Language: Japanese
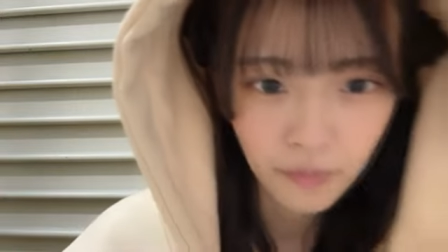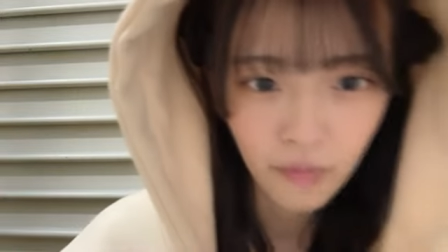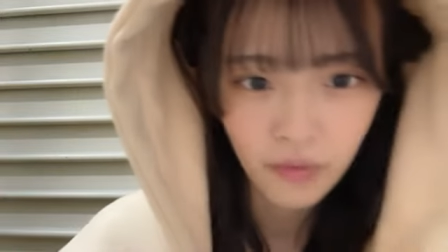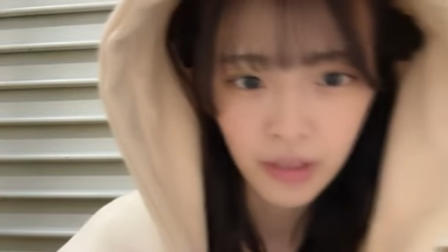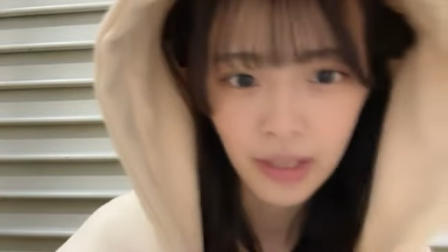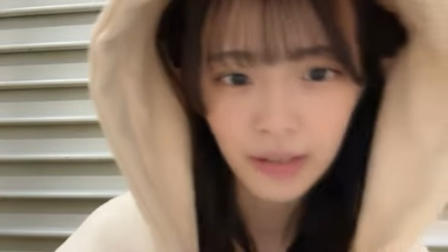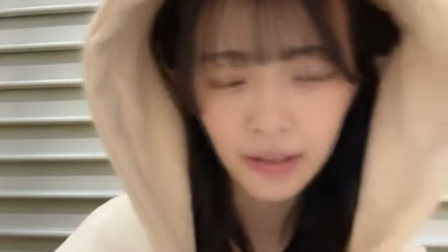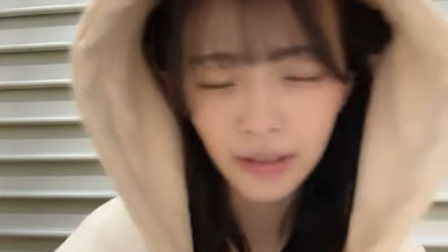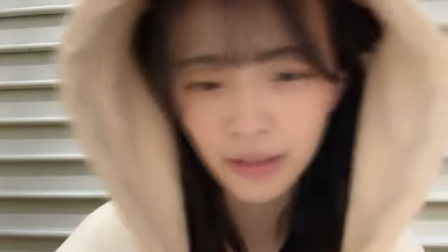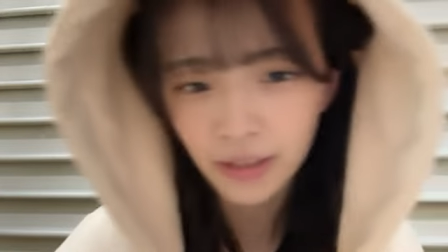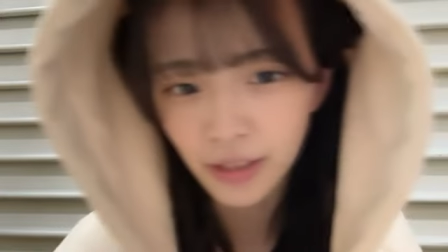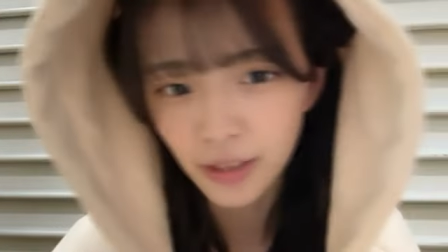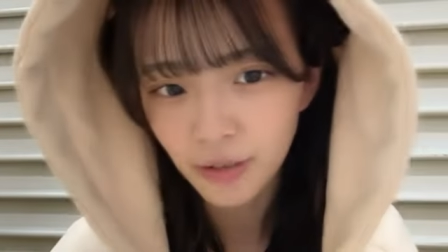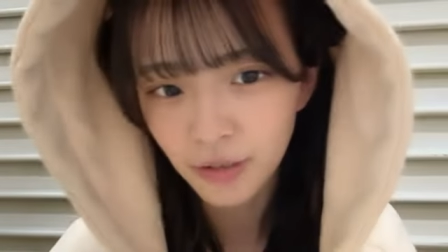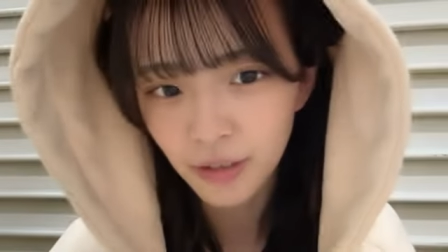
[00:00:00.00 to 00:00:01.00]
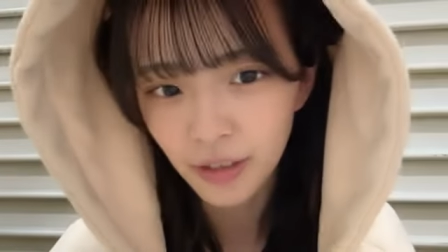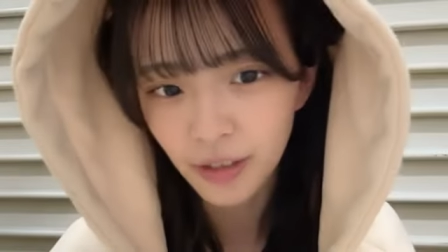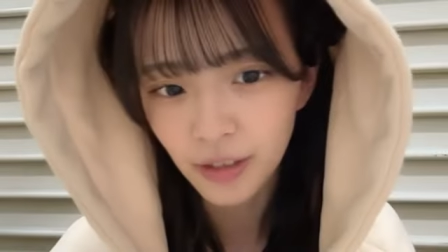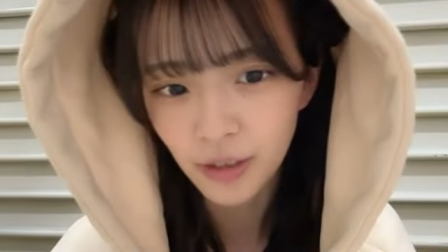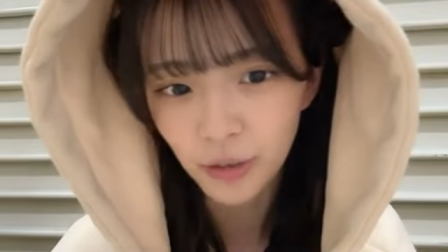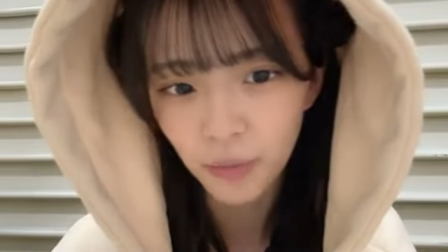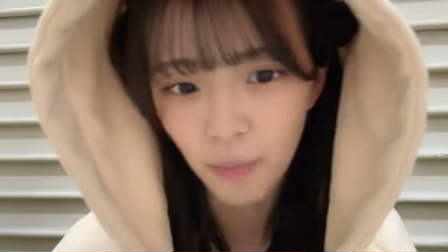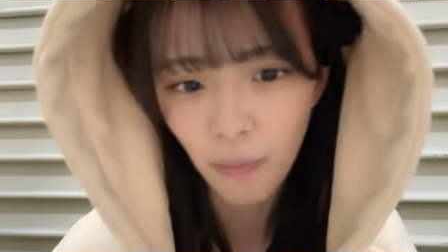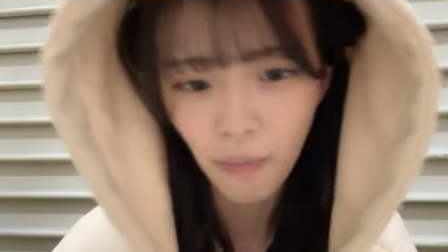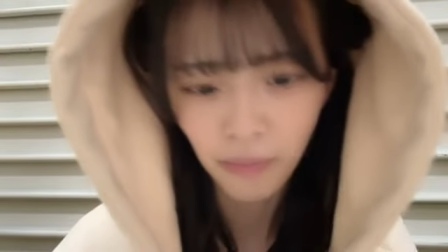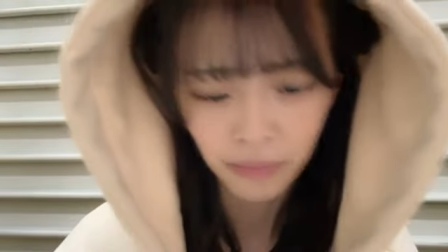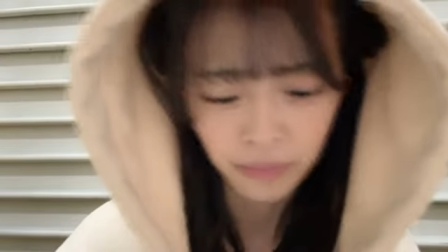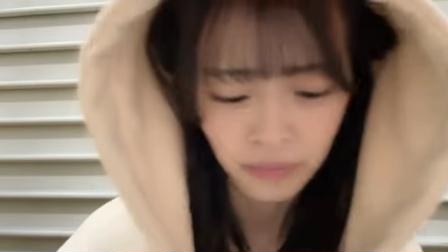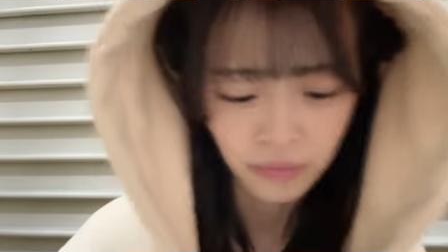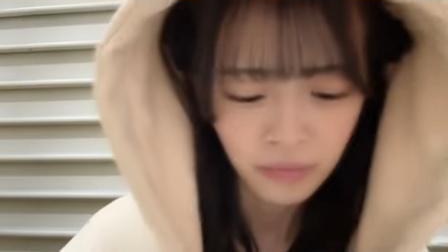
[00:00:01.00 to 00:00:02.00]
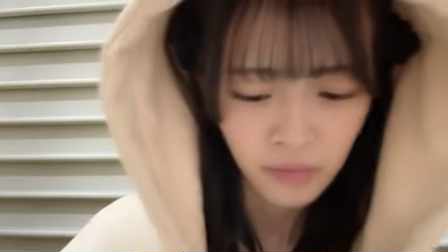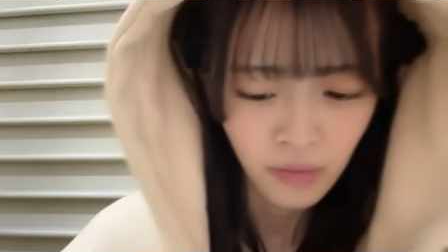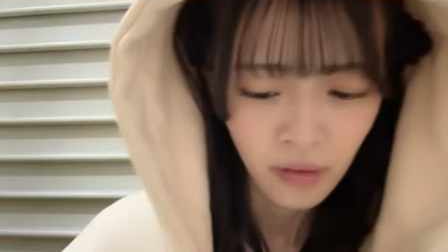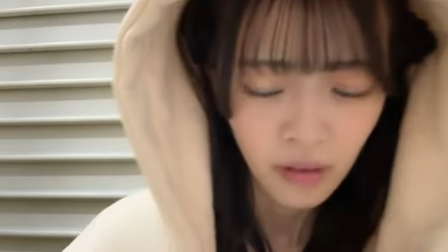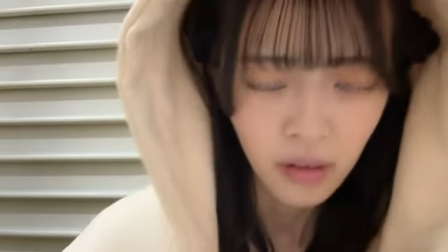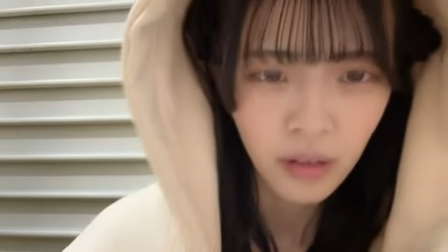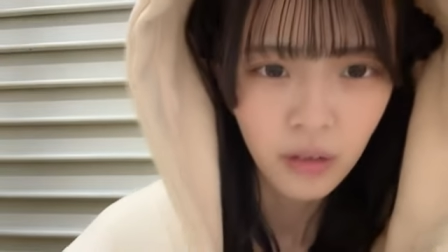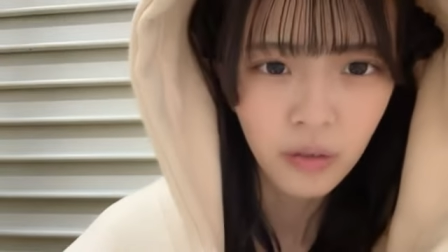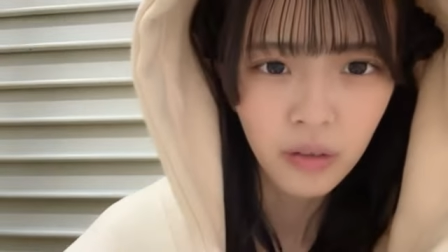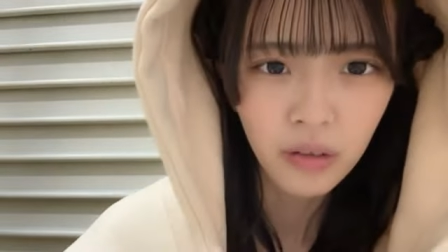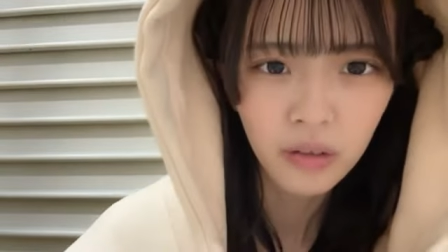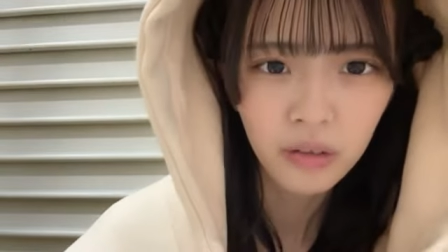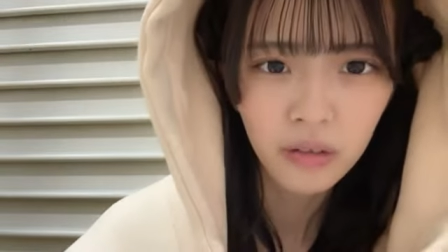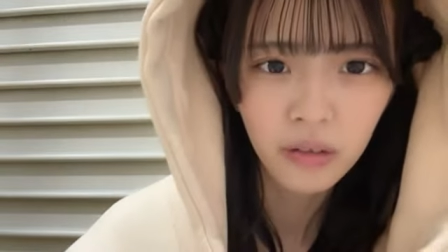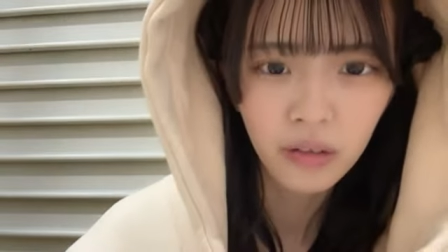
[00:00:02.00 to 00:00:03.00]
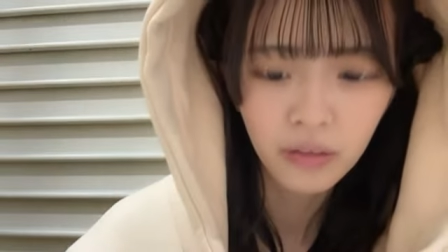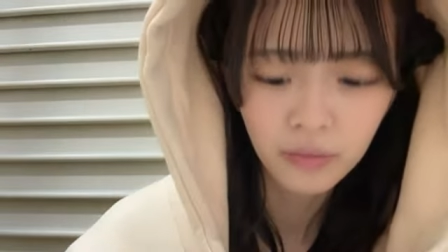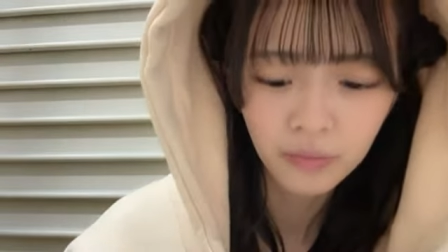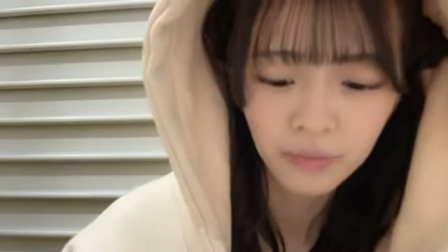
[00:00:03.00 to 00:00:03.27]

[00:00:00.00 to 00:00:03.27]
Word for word: 生誕って私服できそううんよかった今